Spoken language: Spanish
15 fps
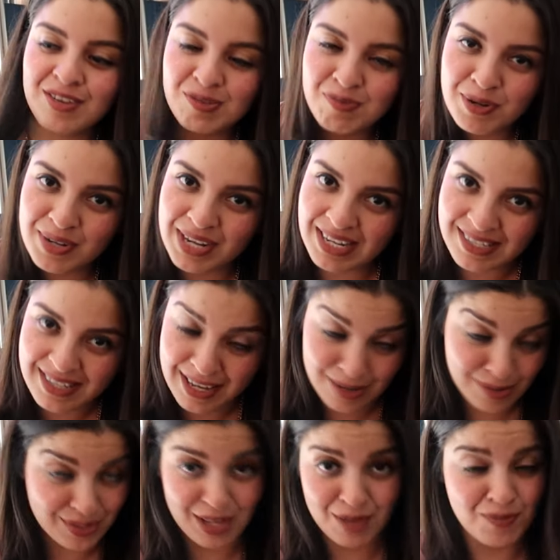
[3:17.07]
Espero que les haya
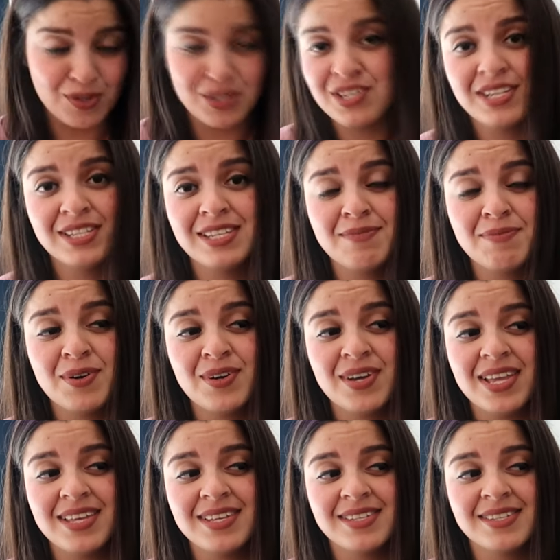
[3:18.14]
gustado muchísimo.
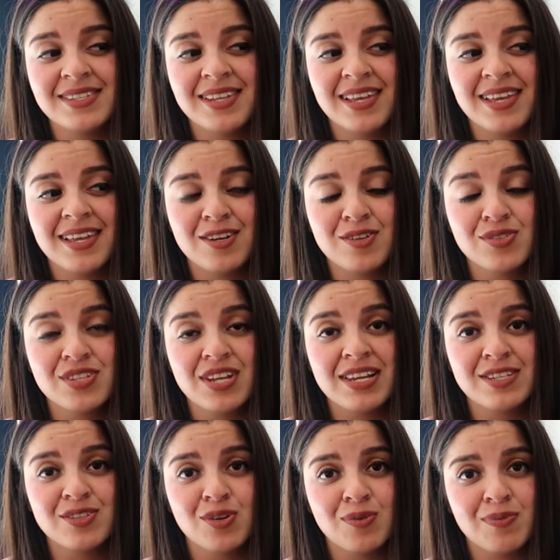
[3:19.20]
Este, no se
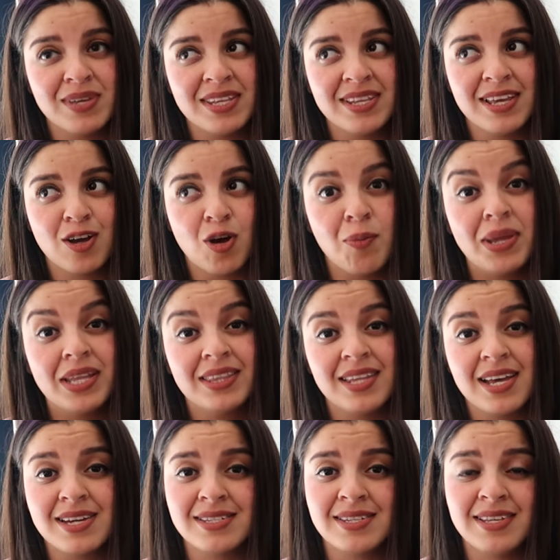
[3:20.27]
les olvide
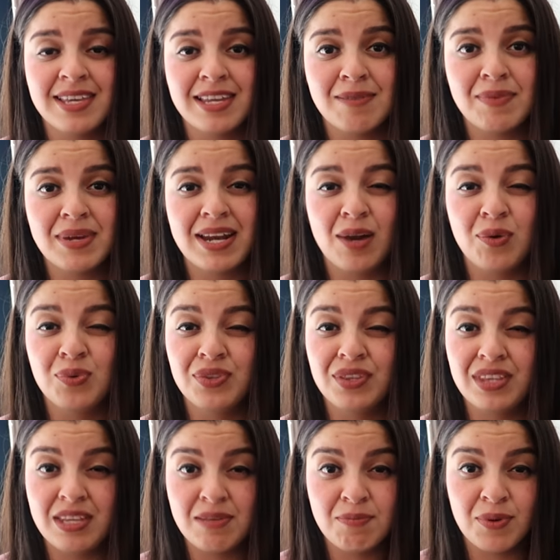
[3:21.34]
comentar si quieren ver
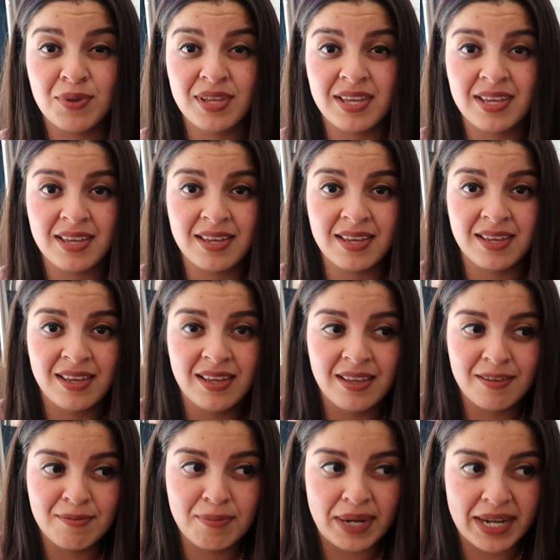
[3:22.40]
algún tipo de
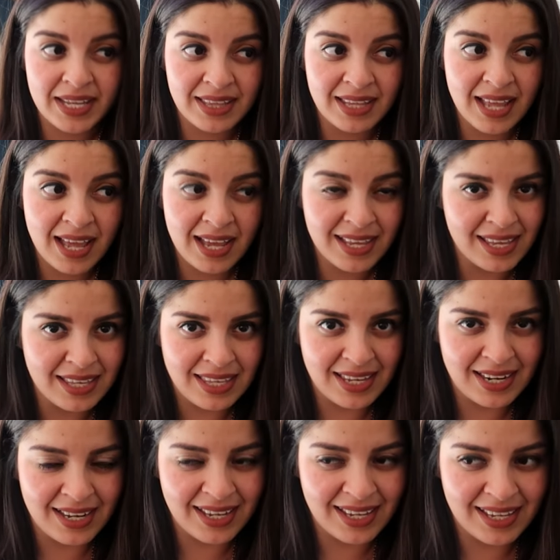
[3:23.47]
prenda que
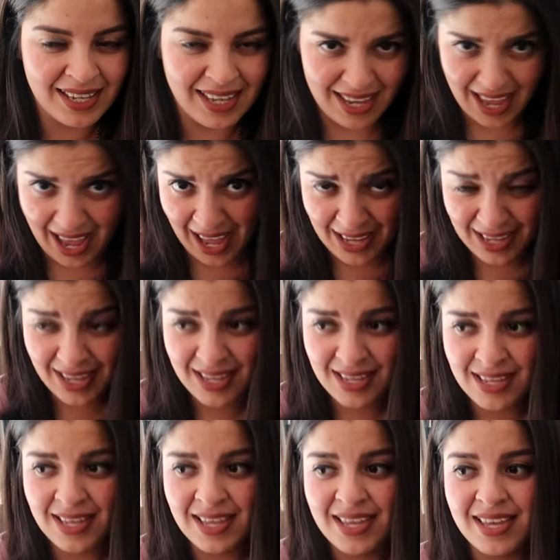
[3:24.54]
quieran que haga.
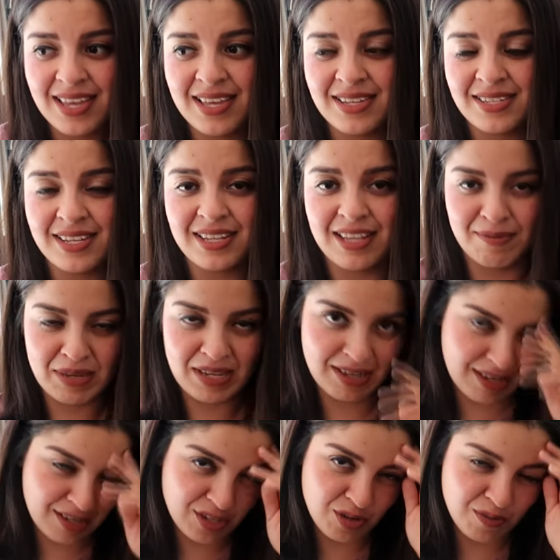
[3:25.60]
Este,
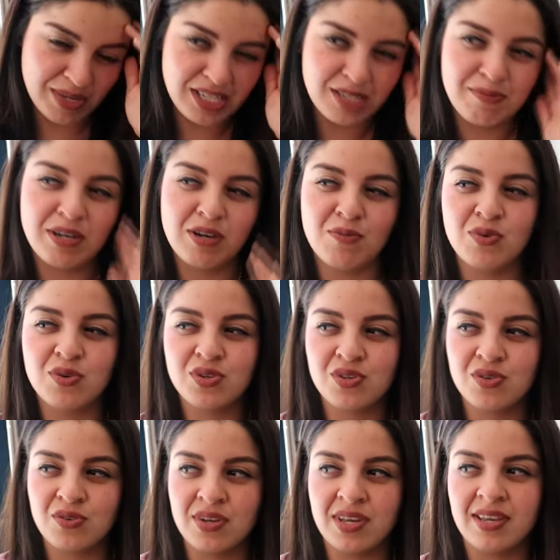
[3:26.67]
también yo me inspiro
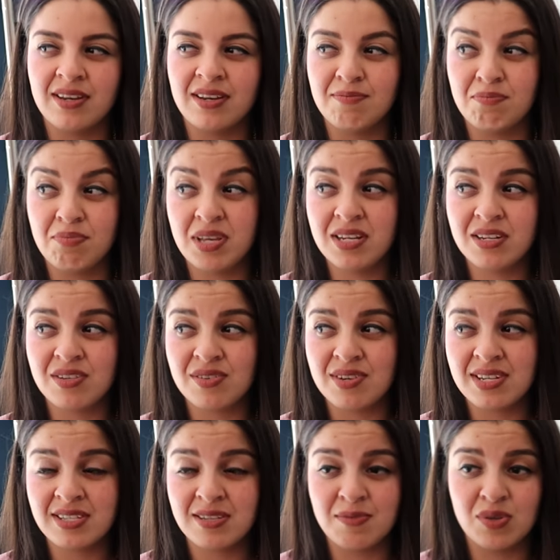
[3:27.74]
mucho en
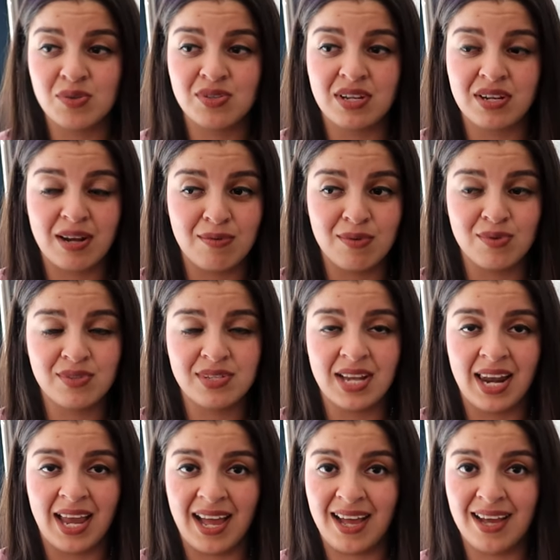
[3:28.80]
Pinterest. Si me gusta una blusa,
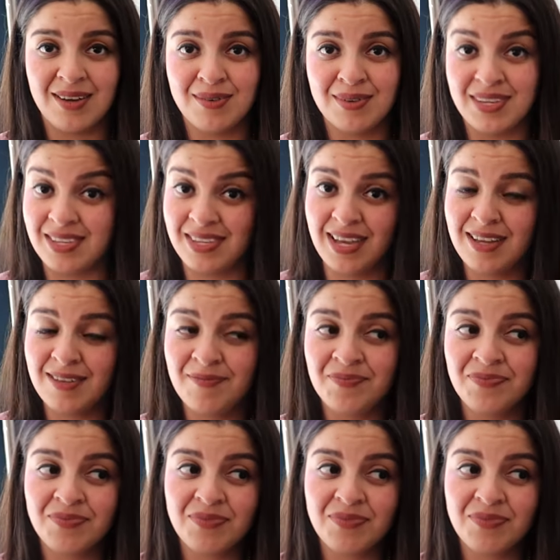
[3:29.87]
la hago y ya.